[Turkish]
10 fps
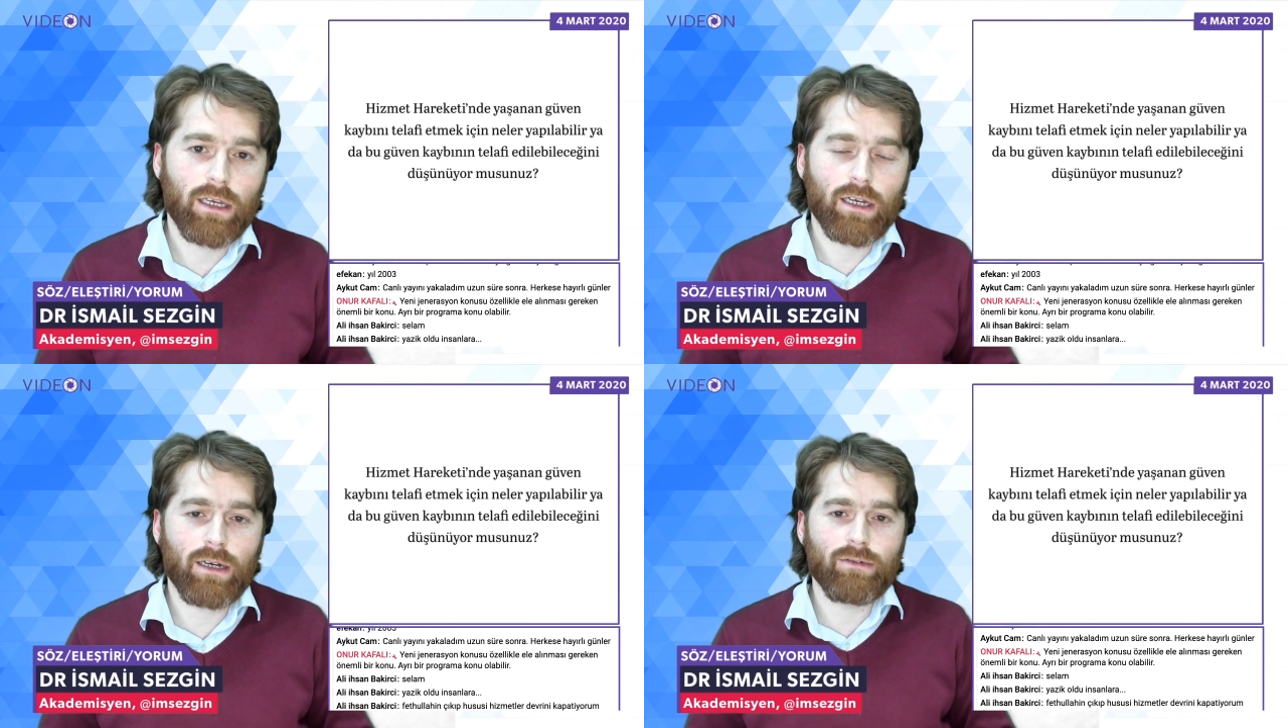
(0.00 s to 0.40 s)

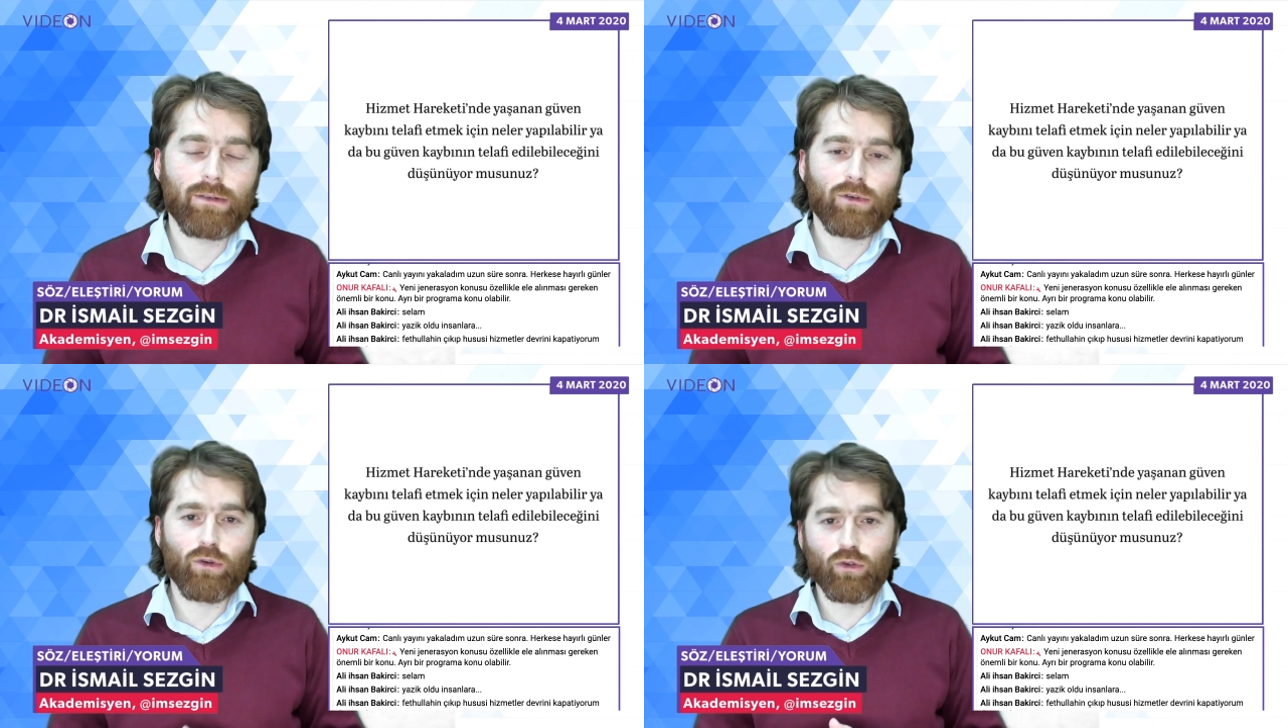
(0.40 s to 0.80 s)

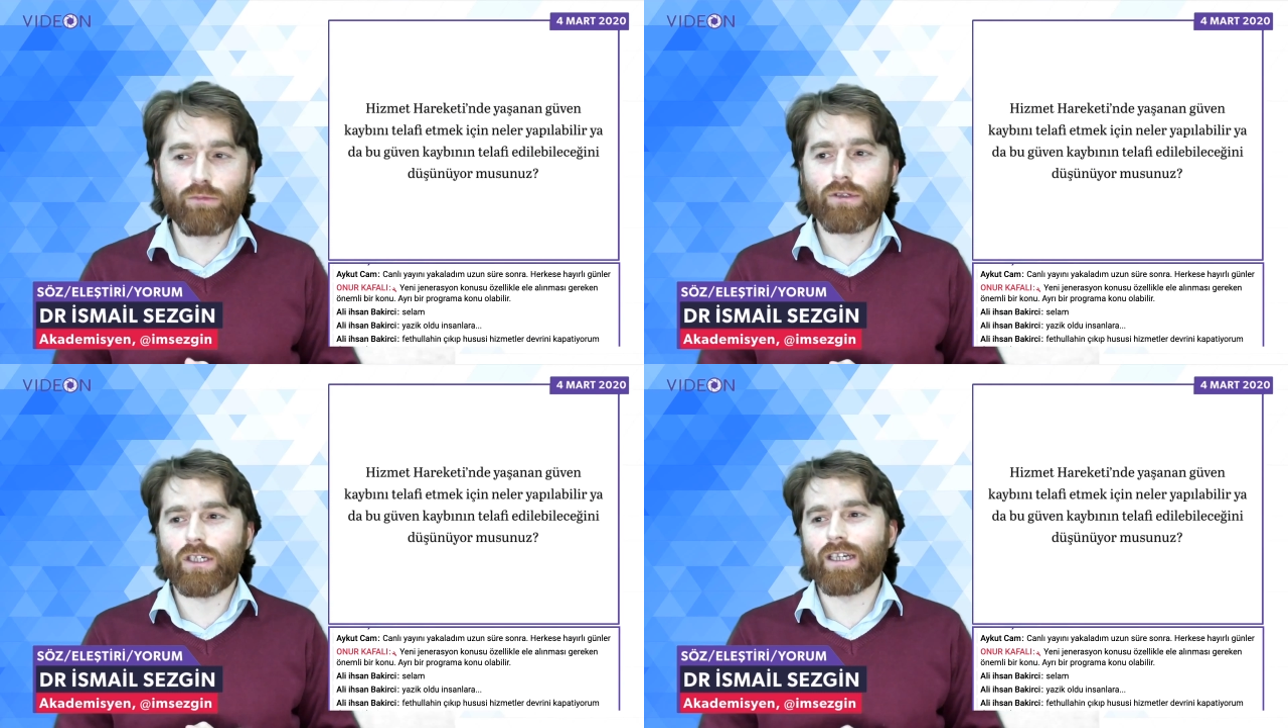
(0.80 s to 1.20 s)
kavramına
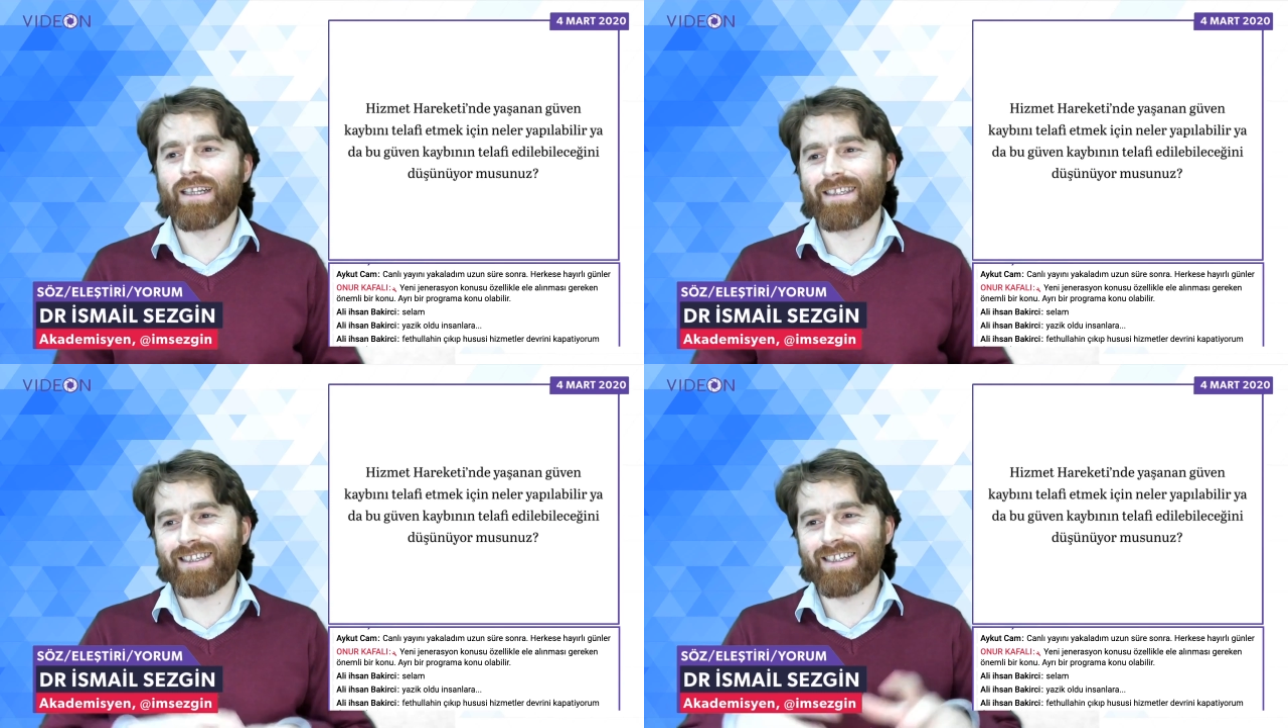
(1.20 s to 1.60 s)
uygun bir
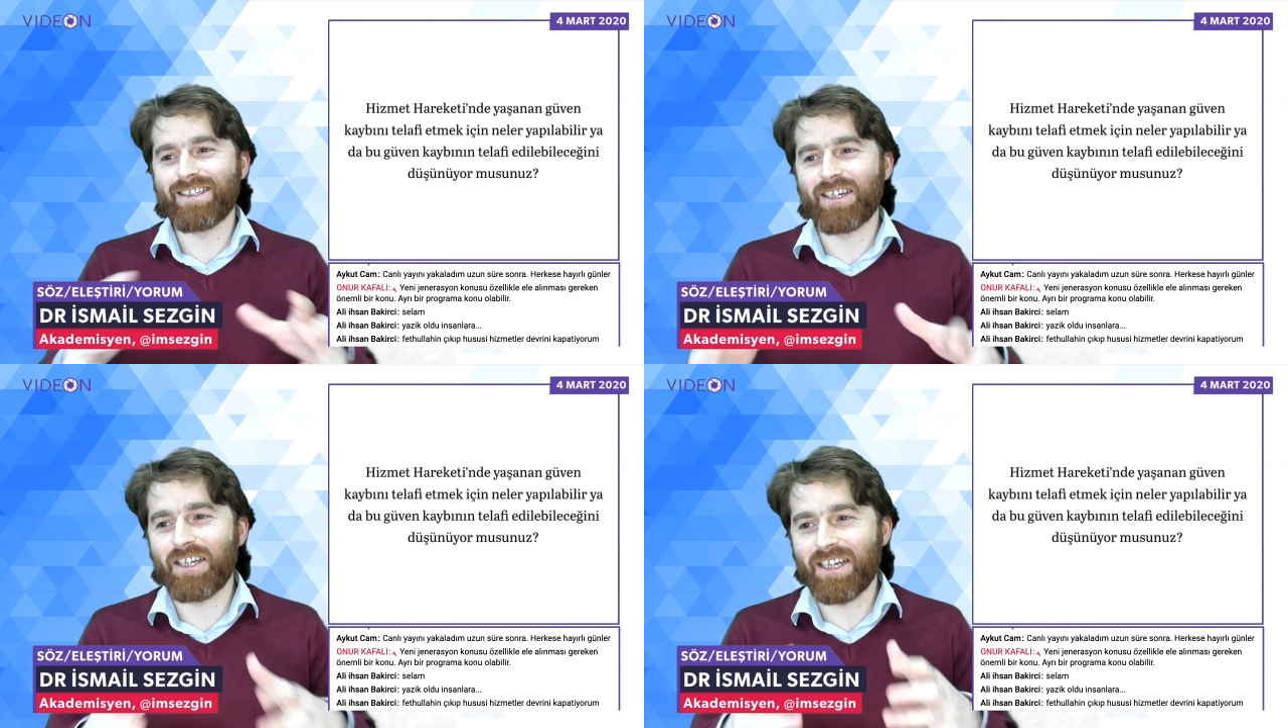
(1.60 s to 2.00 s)
şekilde
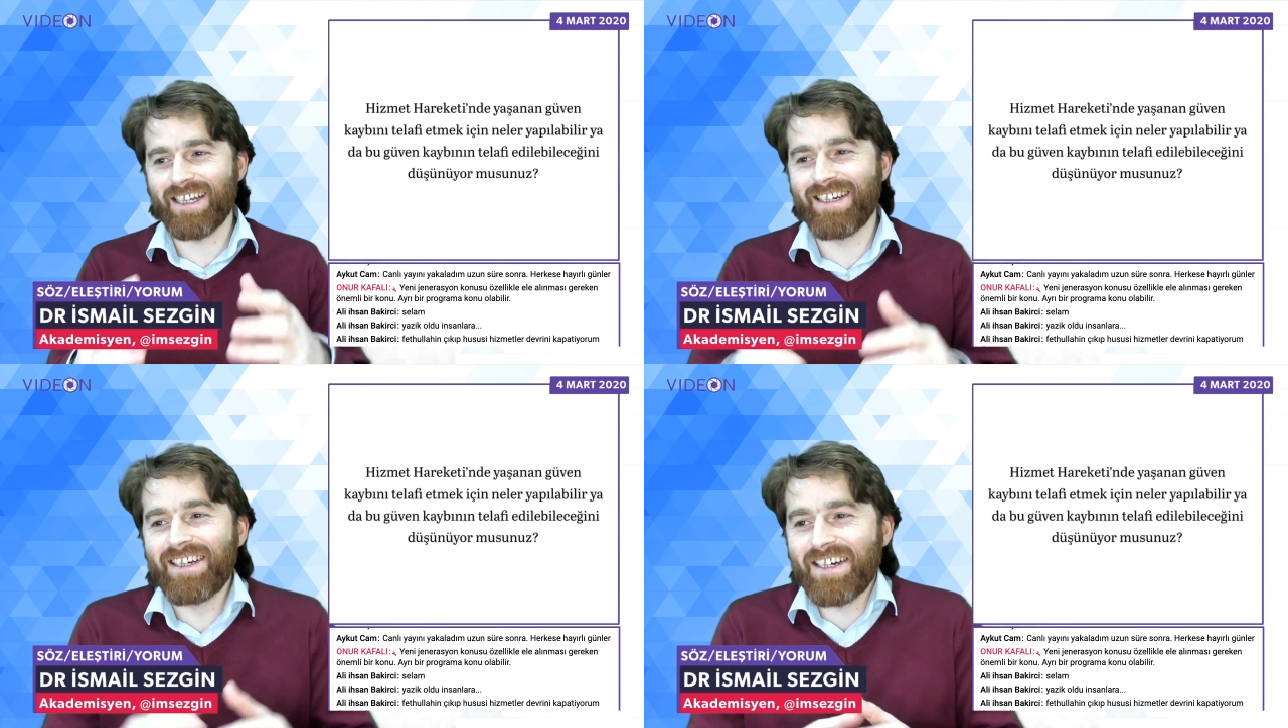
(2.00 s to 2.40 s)
sadece erkeklerin